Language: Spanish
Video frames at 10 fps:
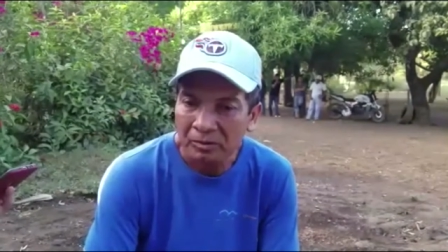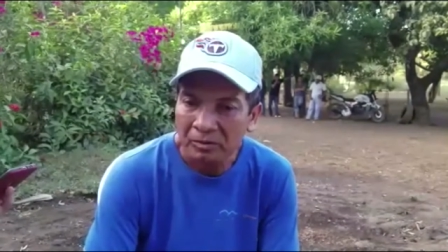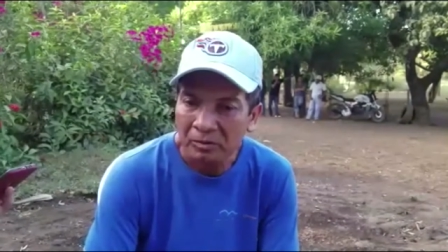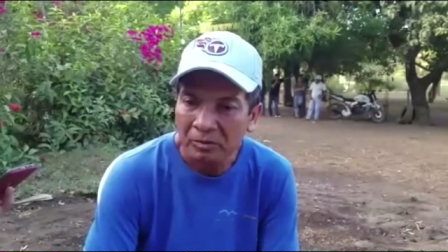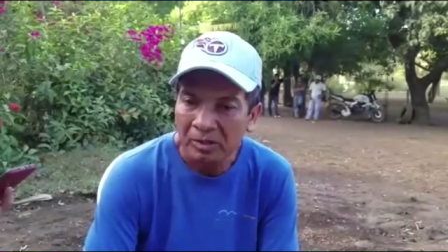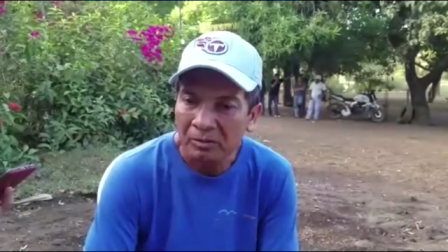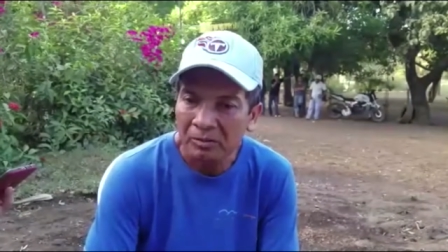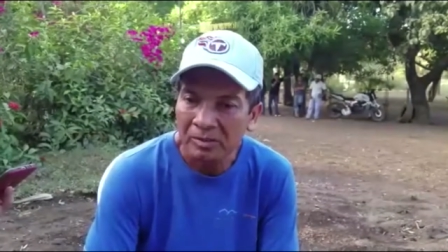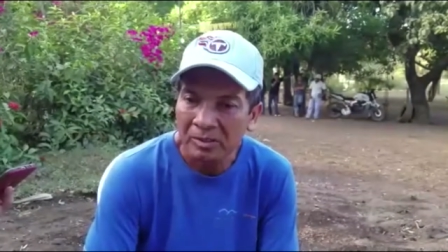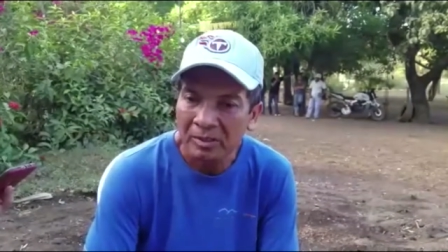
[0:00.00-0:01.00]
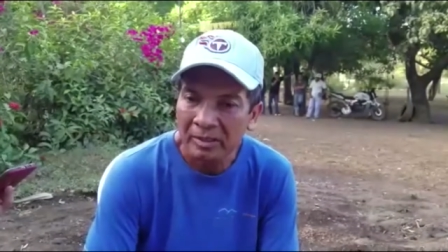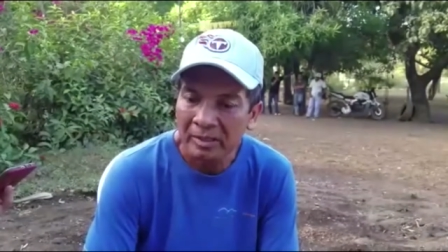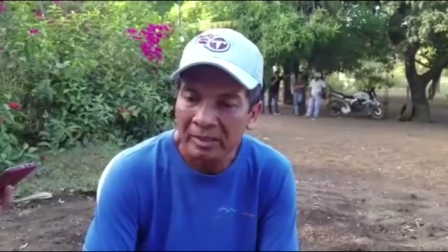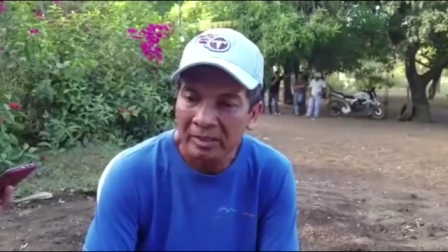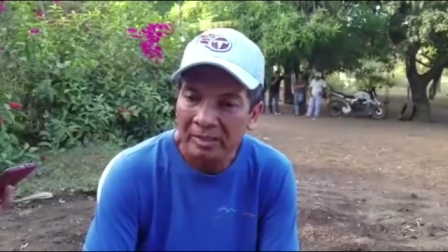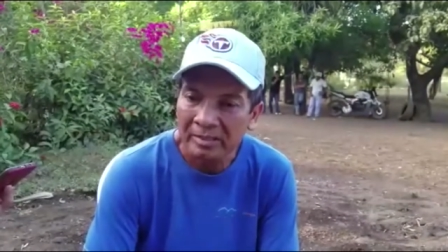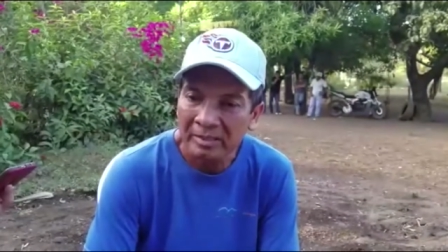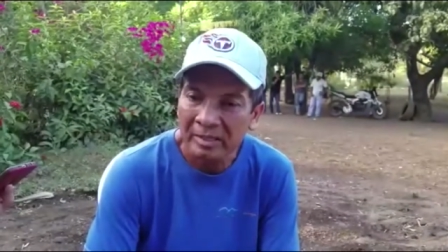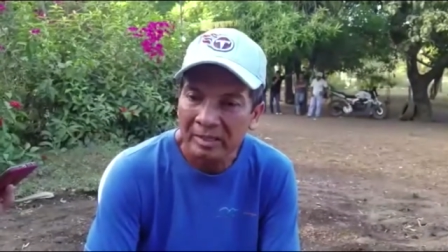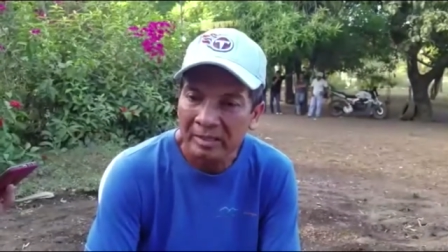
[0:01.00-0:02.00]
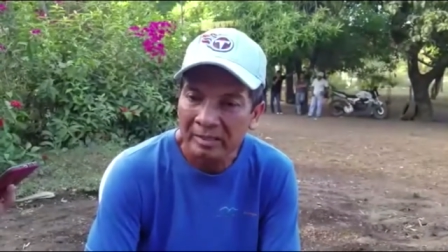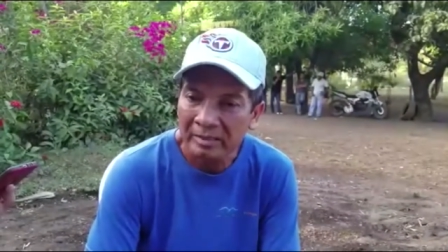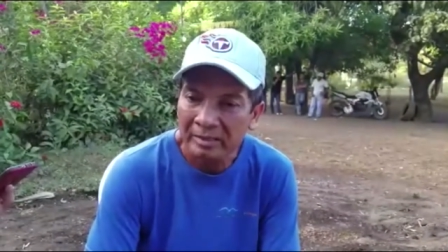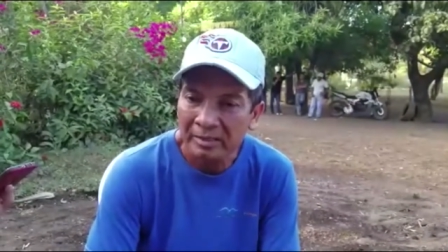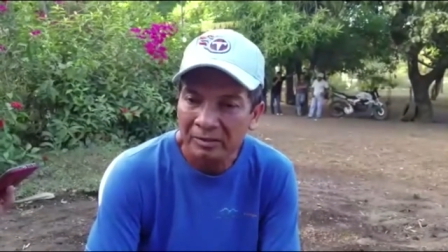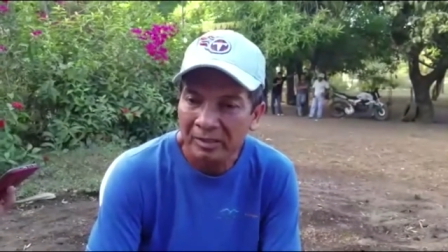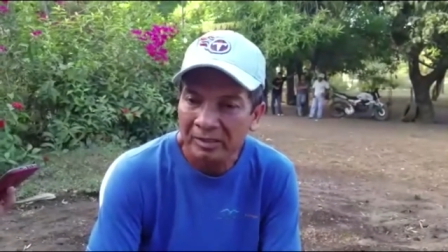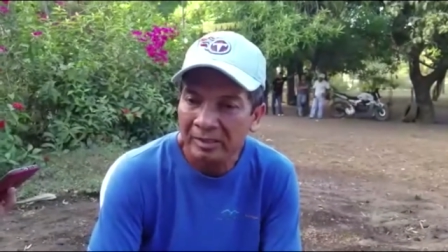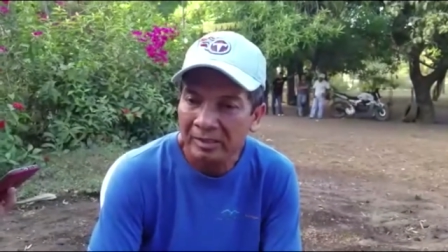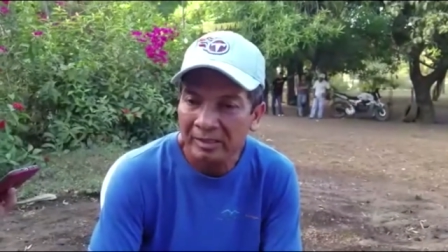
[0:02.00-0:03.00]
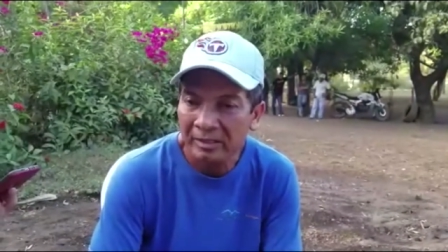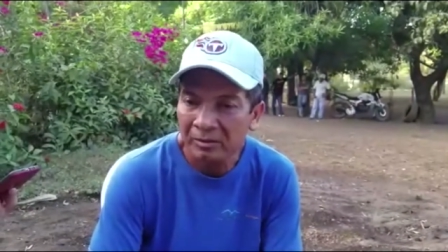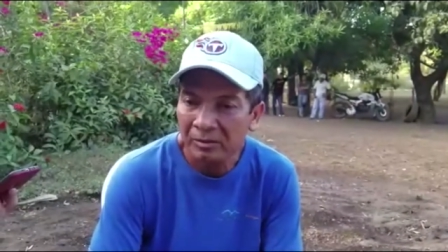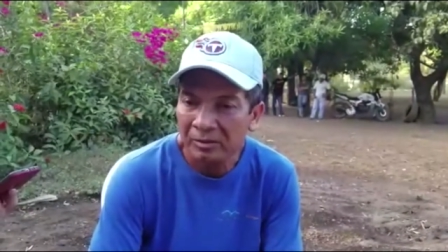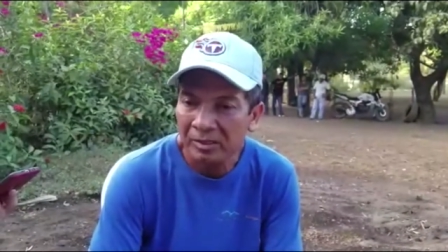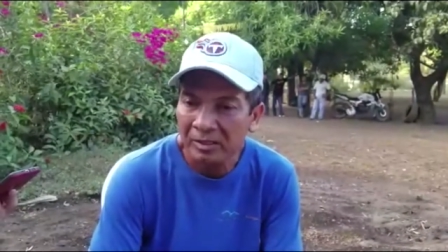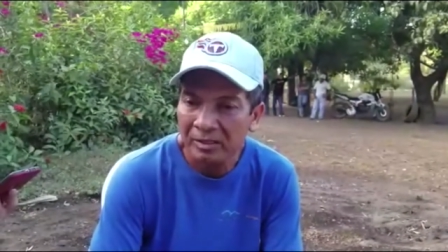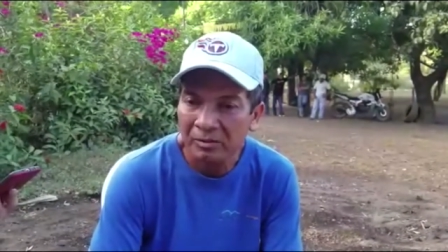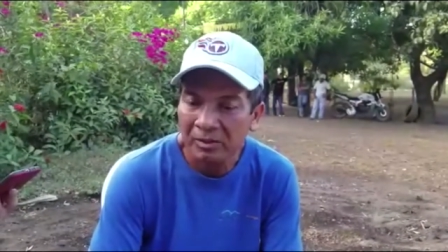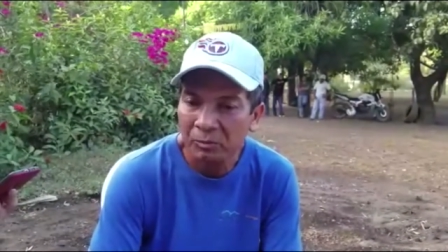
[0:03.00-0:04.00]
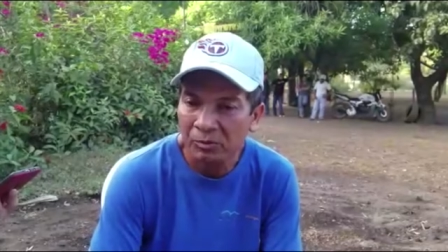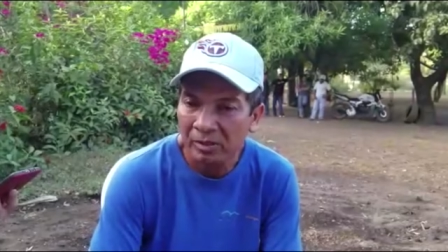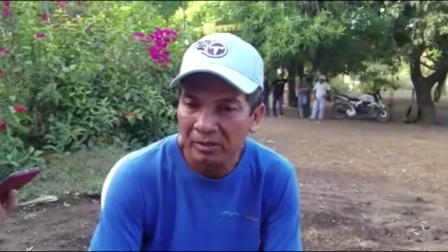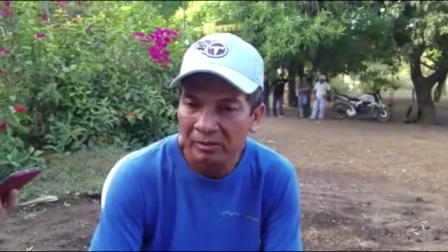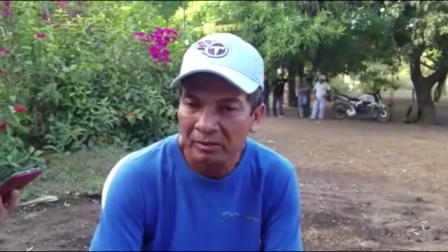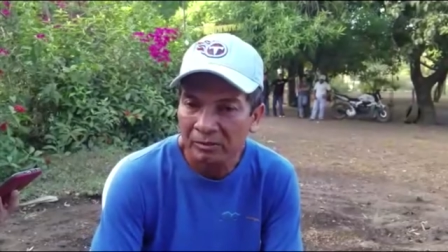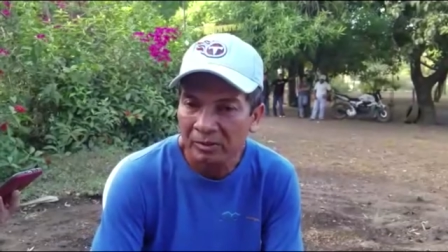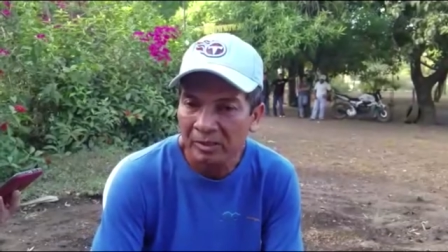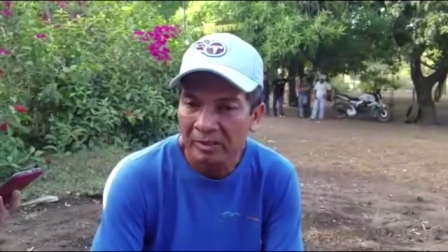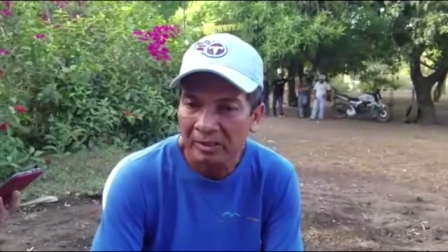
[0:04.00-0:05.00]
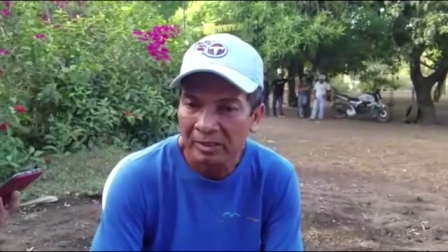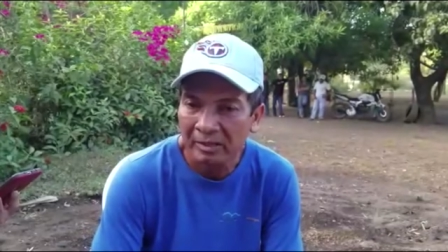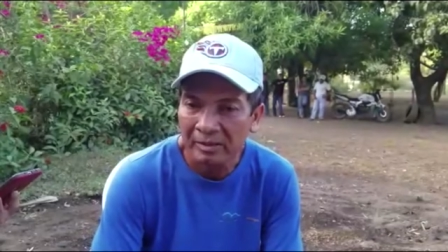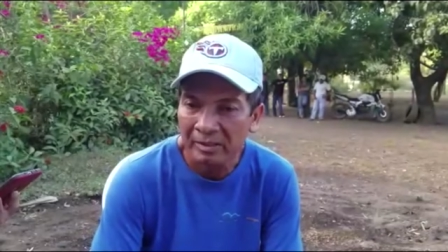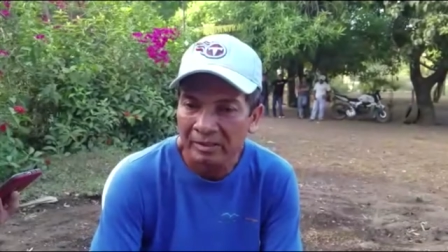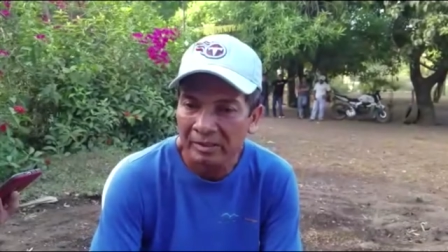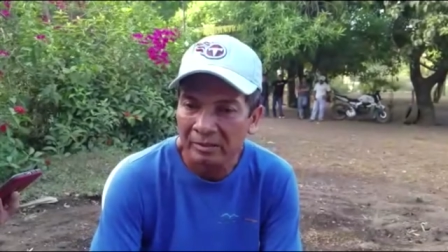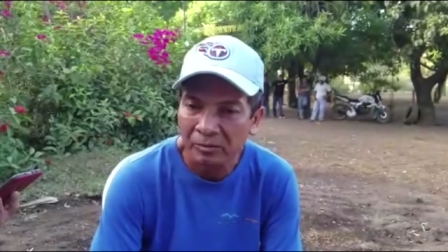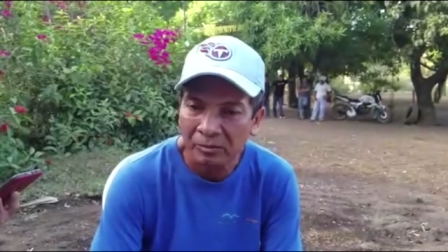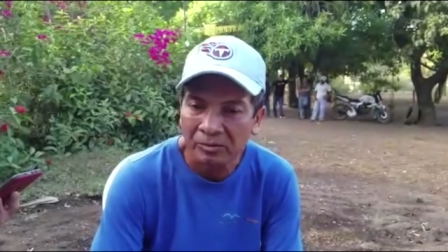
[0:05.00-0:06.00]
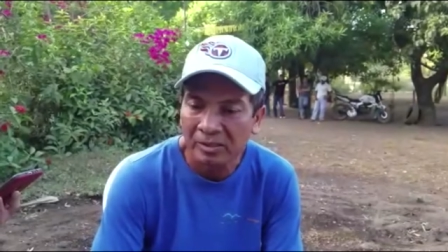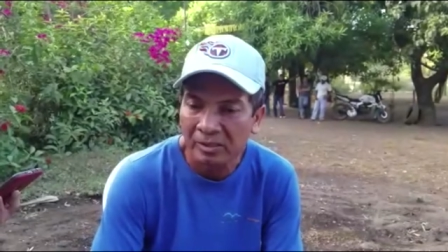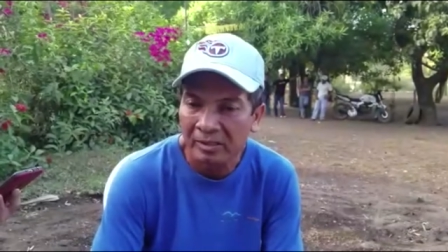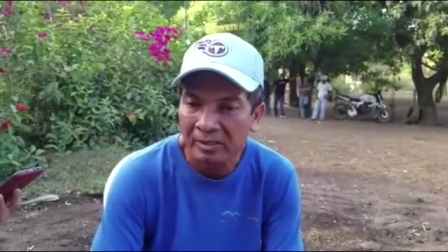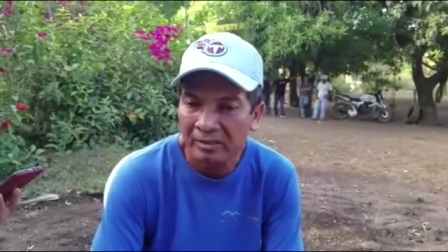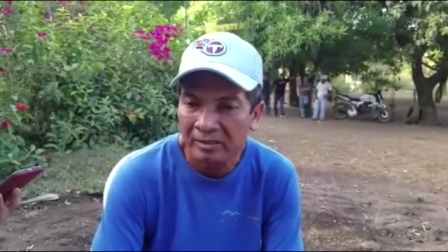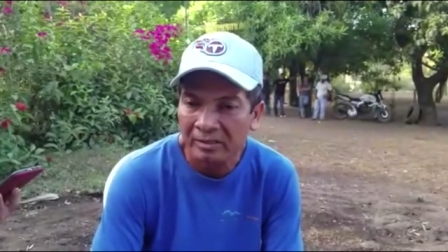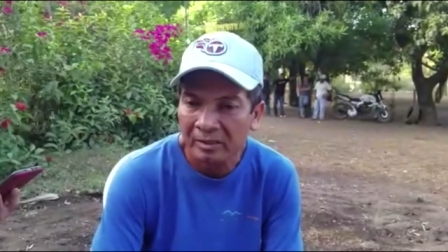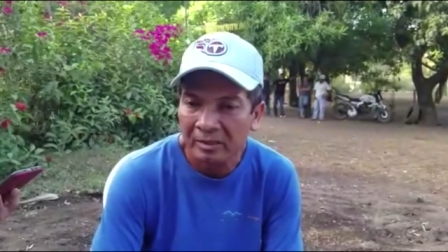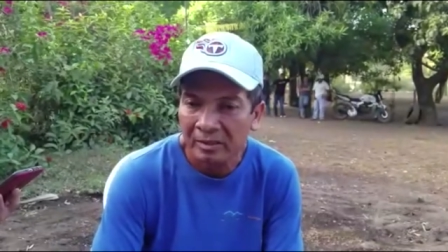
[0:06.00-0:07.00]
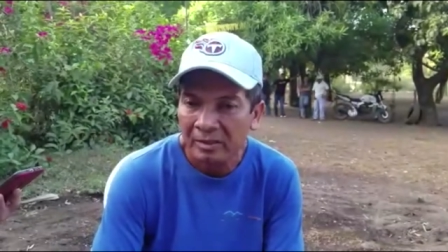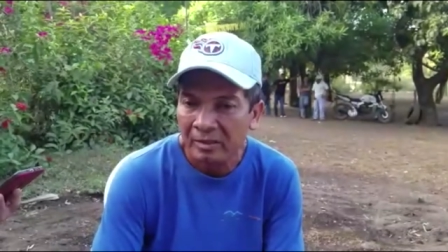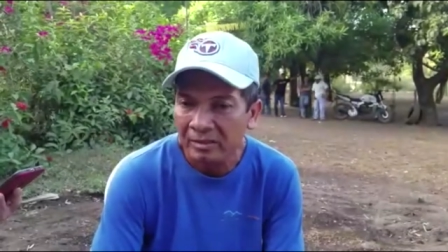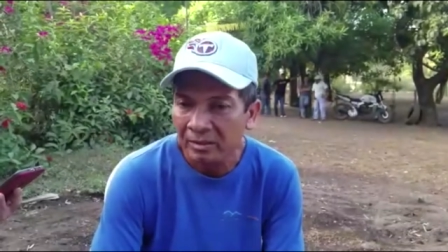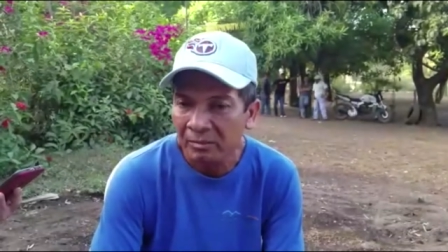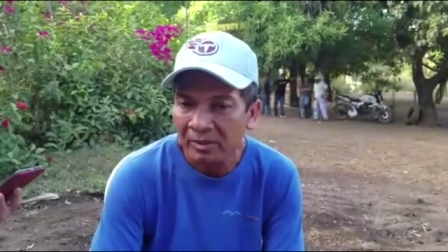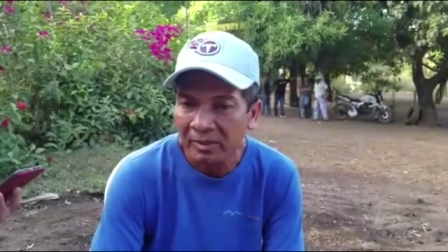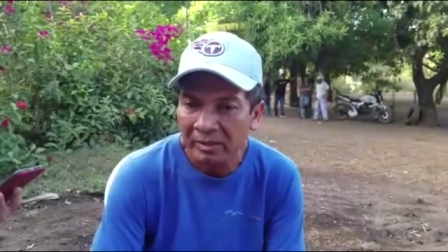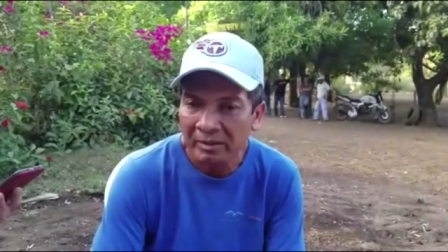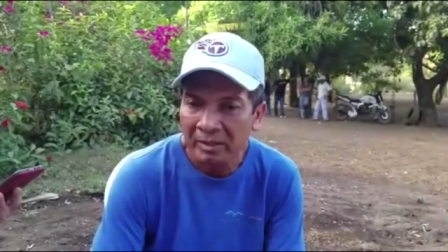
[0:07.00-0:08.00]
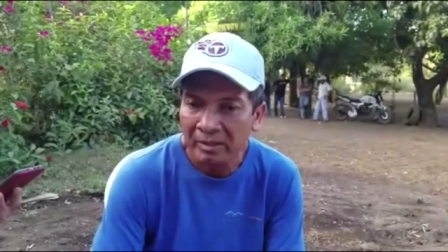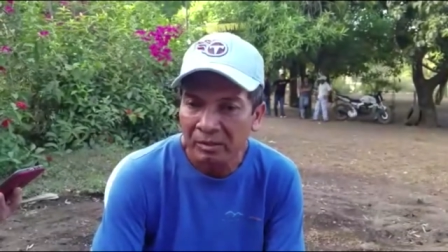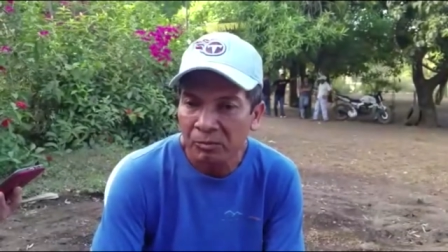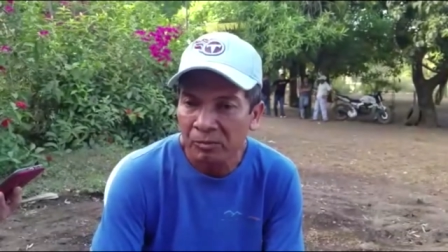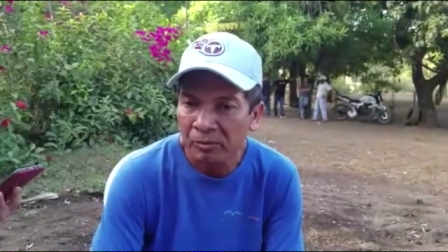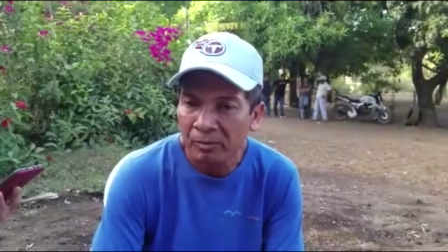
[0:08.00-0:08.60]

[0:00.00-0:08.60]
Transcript: en todas cosas que ella decía, quiero salir y tal cosa, yo la apoyaba, y nunca la dejaba decir, no, no salgas siempre le daba ánimo.